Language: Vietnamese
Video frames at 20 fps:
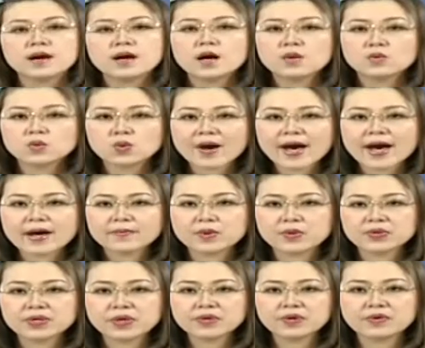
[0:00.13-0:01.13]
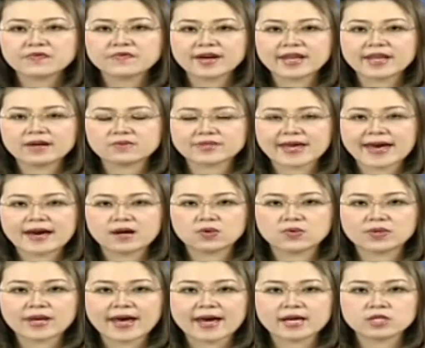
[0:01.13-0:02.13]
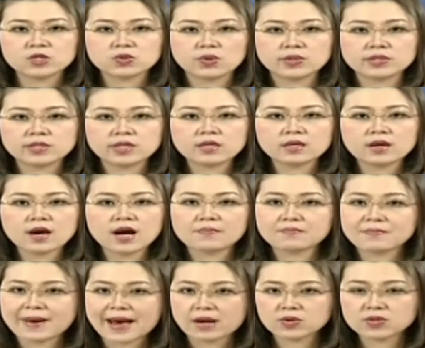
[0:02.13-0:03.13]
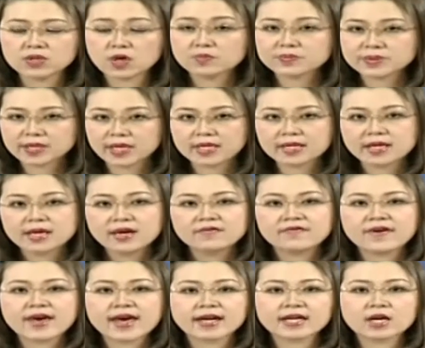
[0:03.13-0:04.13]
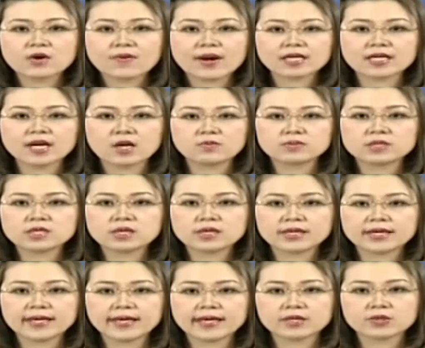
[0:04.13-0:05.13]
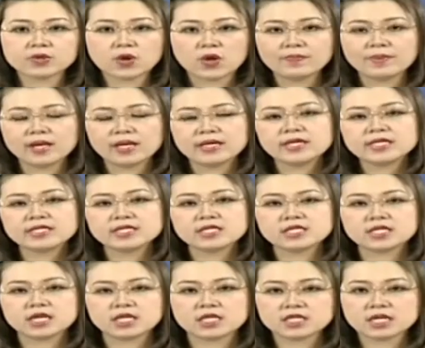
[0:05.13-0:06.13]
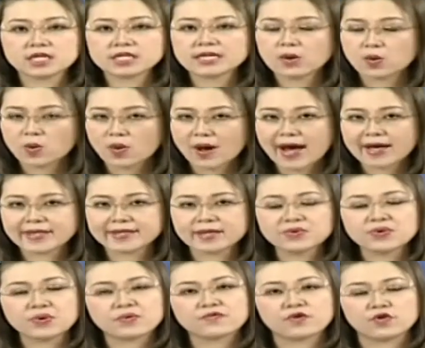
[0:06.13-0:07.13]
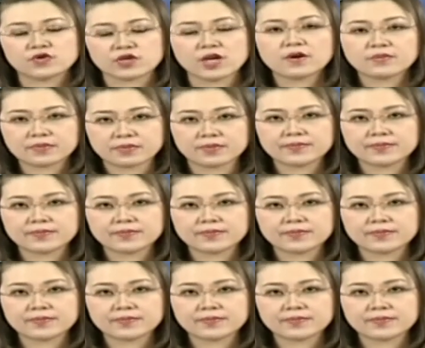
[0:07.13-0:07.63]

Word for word: Hôm qua, Bộ Giáo dục và Đào tạo đã tổ chức họp báo thông tin về các hoạt động thực hiện đổi mới chương trình sách giáo khoa giáo dục phổ thông.